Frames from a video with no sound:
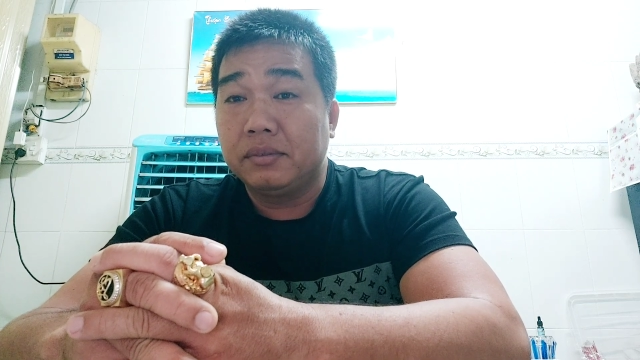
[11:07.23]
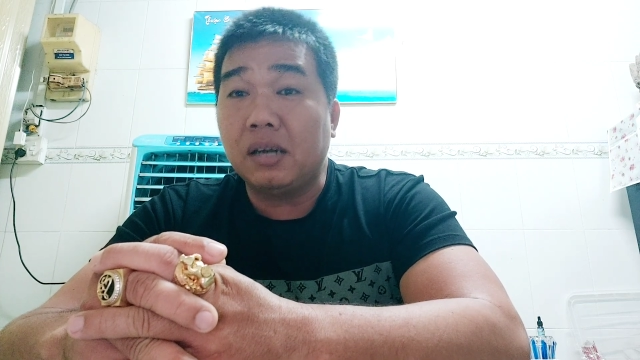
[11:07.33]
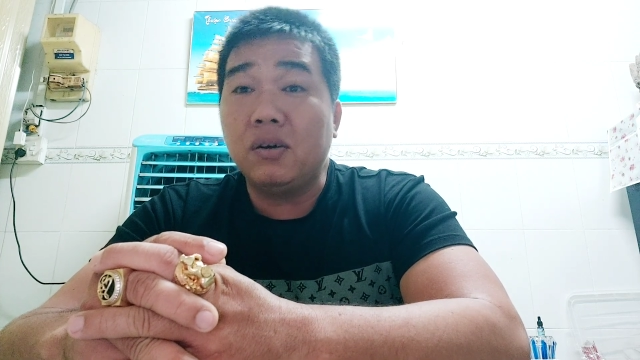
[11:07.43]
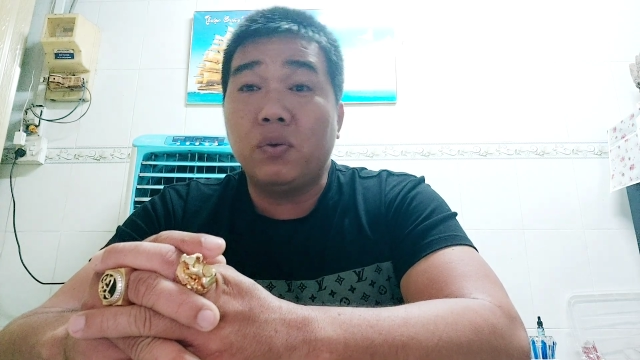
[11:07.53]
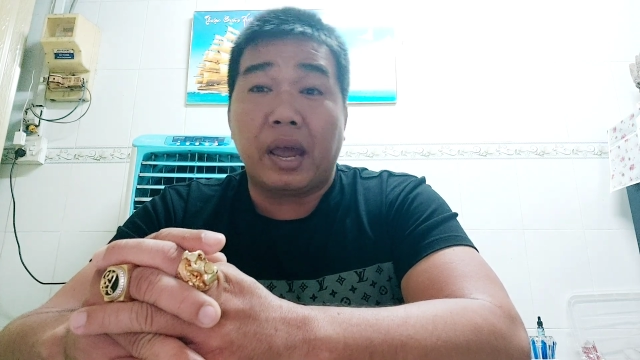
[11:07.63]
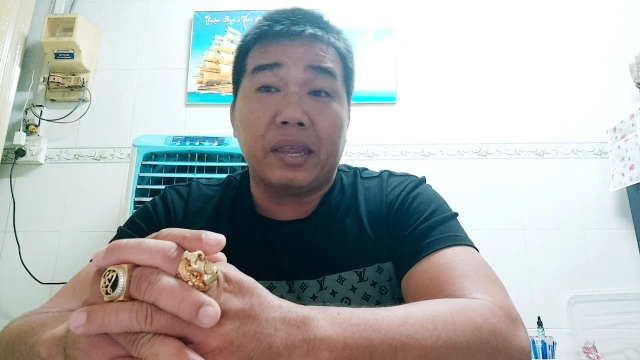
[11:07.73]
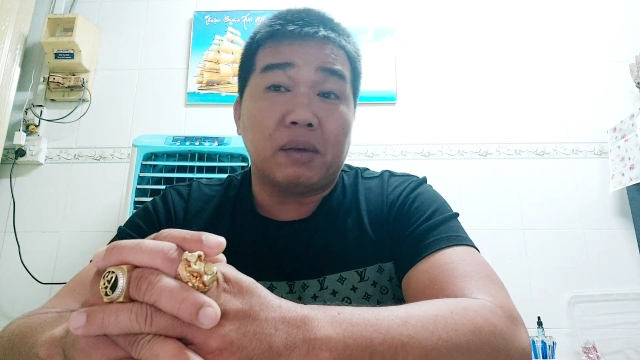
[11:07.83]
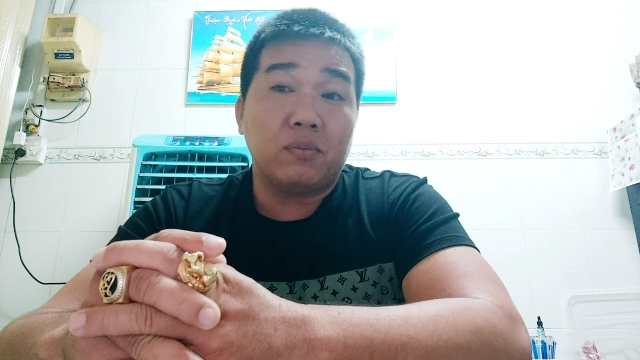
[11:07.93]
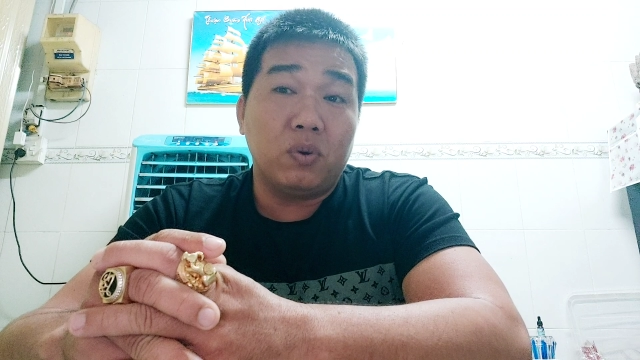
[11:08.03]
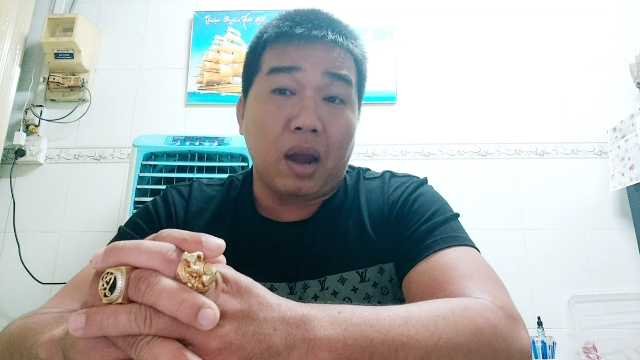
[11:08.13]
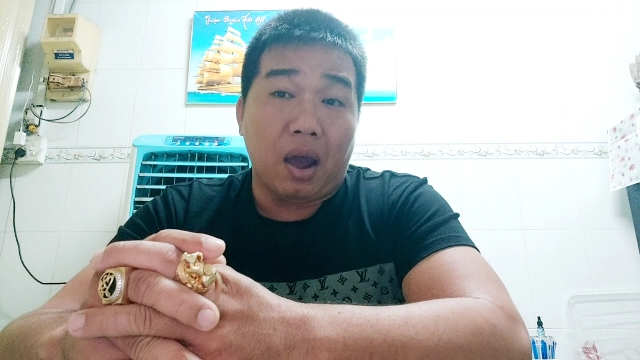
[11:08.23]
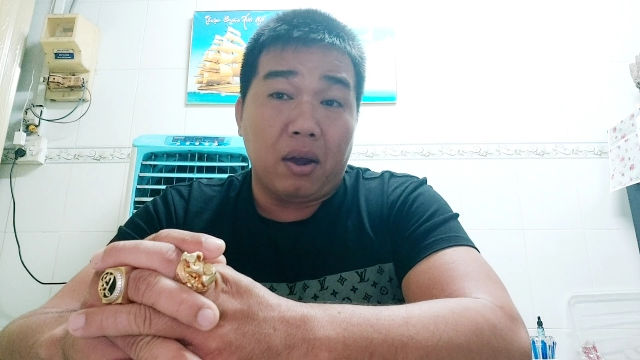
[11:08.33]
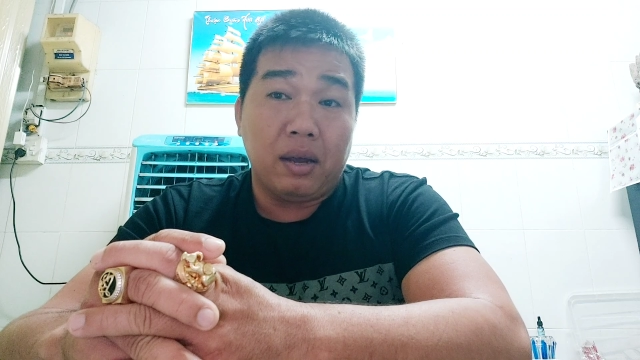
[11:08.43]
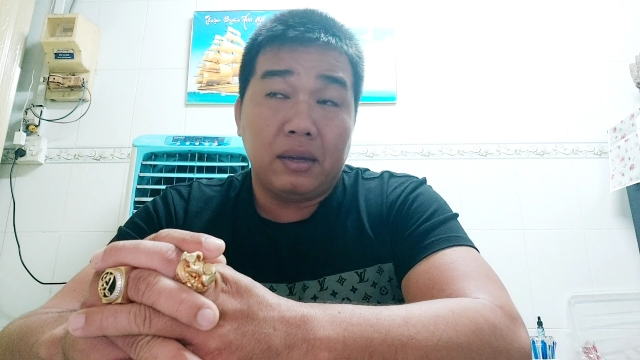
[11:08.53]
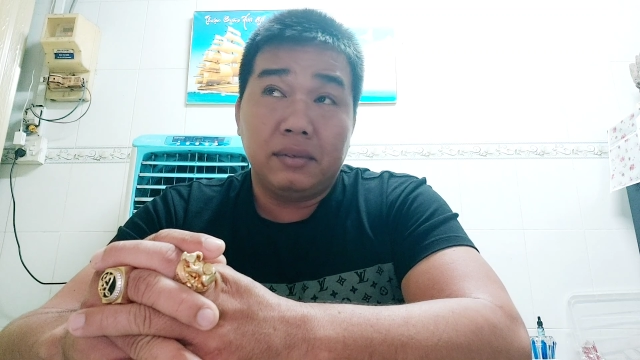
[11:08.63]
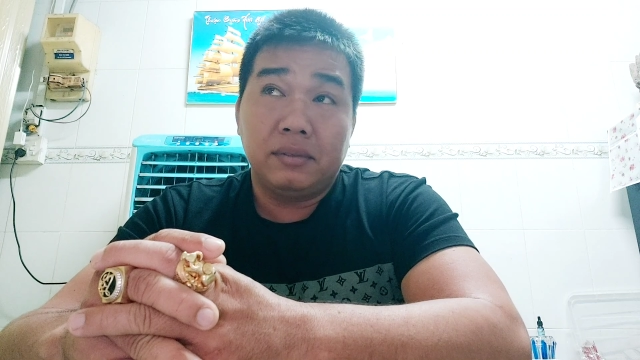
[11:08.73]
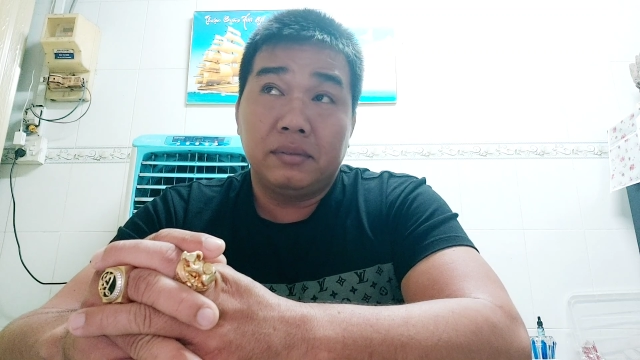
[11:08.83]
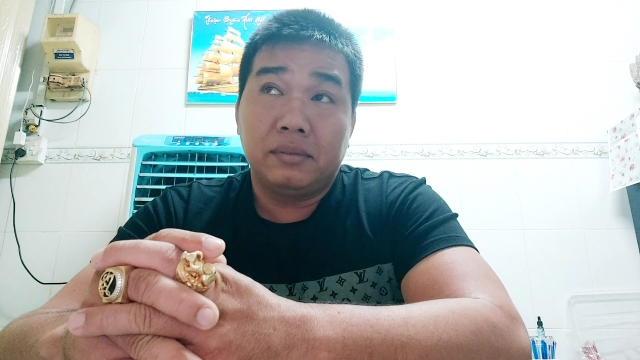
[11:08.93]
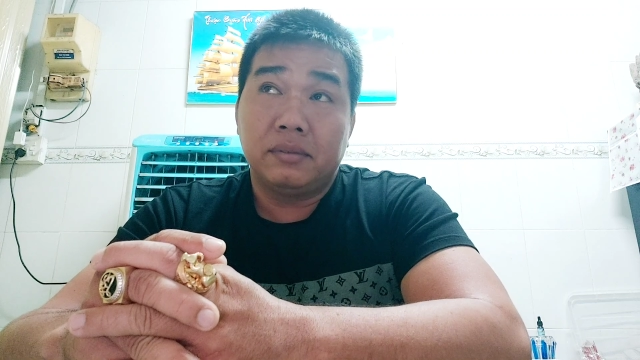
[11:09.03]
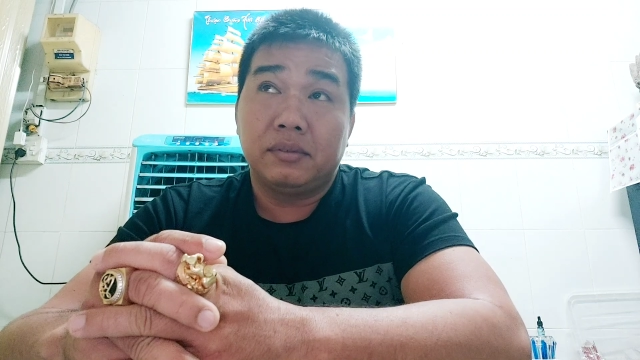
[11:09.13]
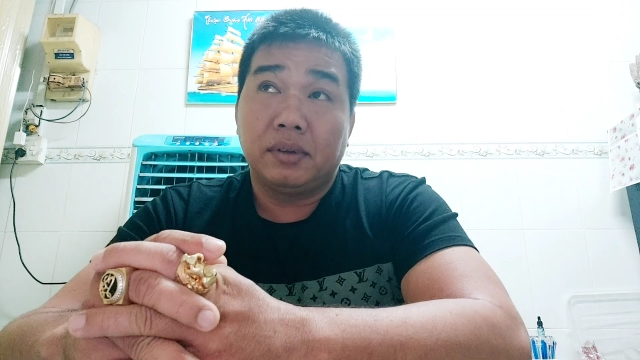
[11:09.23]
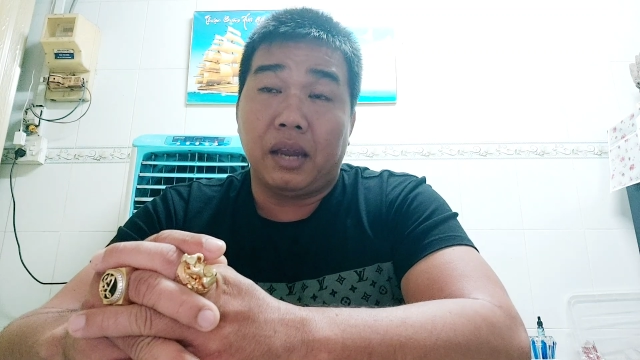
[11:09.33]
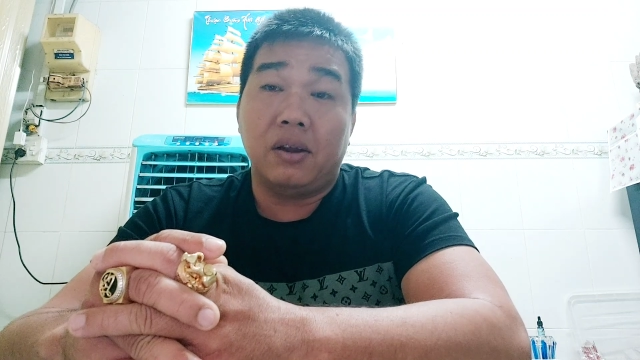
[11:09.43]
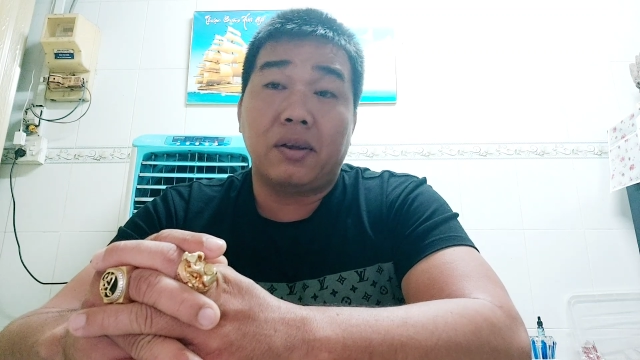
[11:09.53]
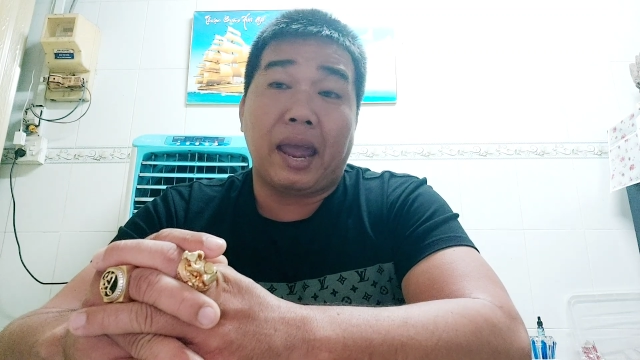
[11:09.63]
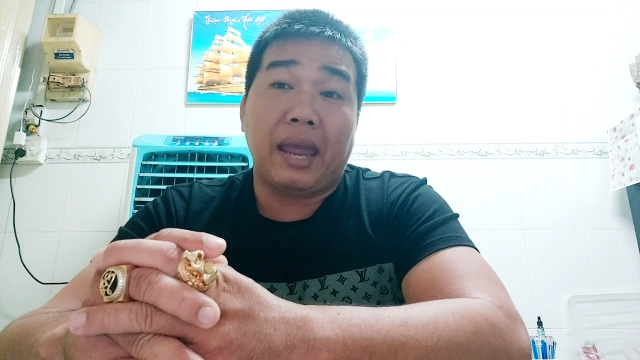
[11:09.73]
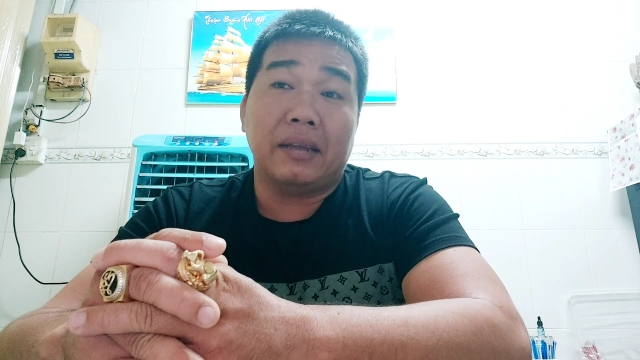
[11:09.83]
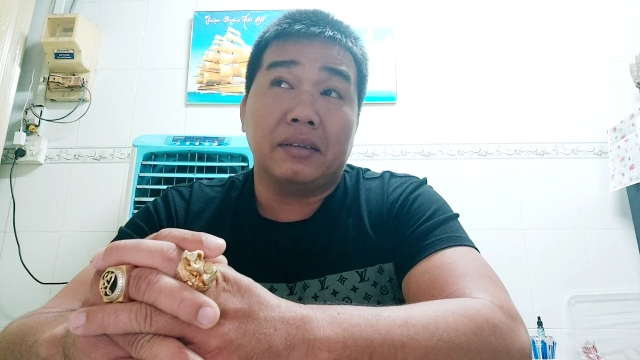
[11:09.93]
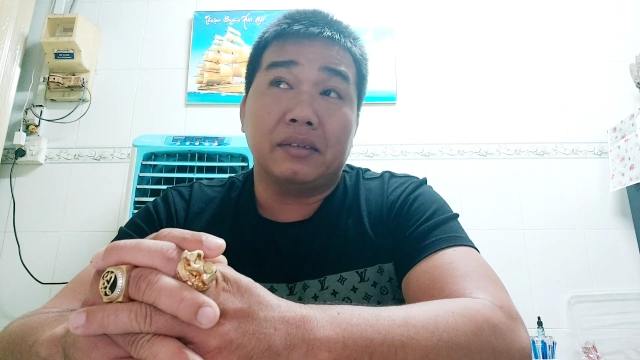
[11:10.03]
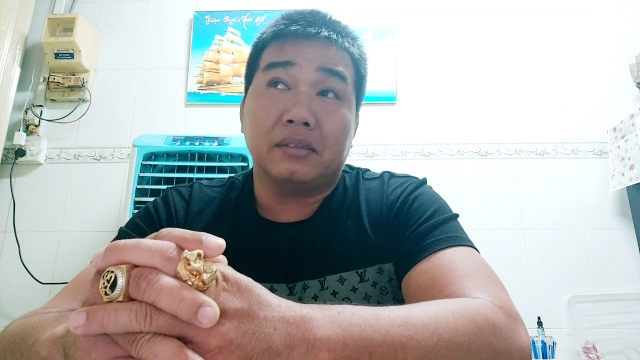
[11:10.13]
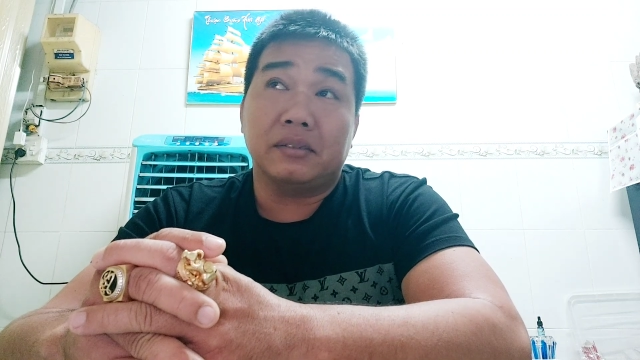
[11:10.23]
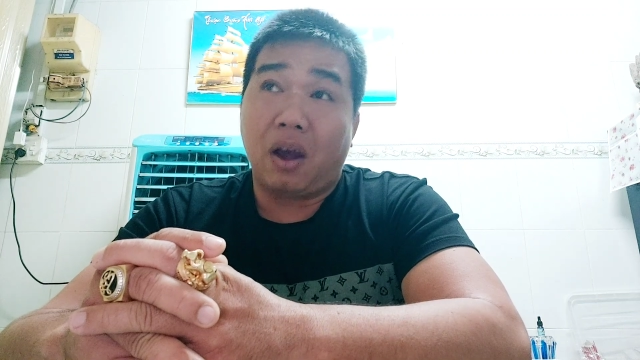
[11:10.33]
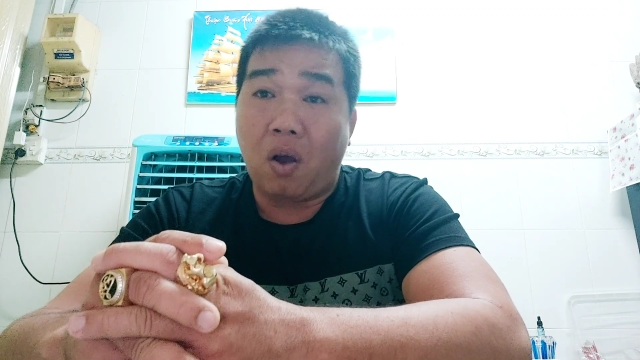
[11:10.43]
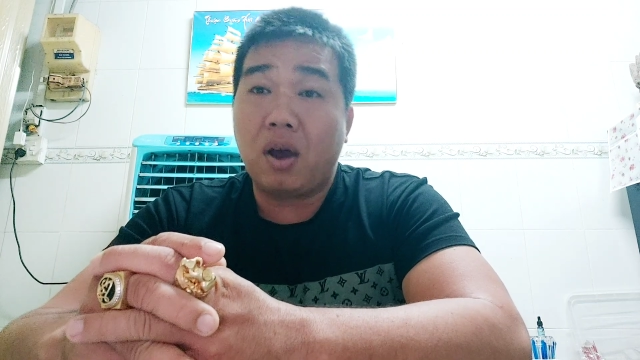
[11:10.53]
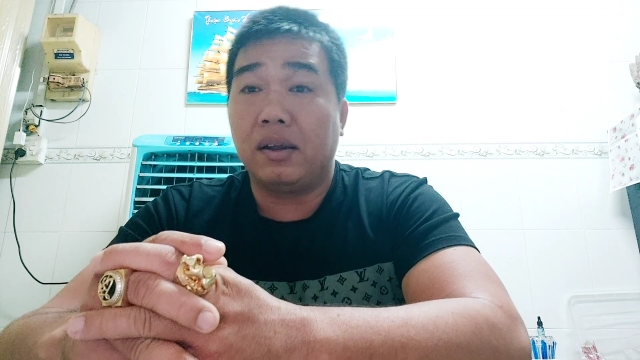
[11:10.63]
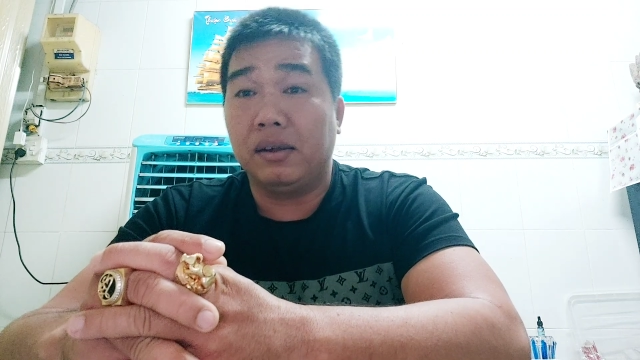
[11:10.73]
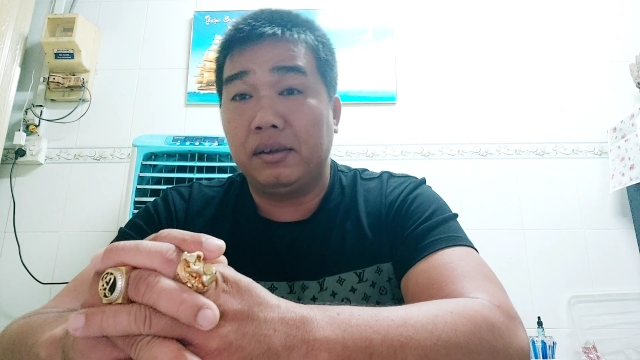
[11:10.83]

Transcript: đứng núi này trong núi nọ thì nó càng khó nữa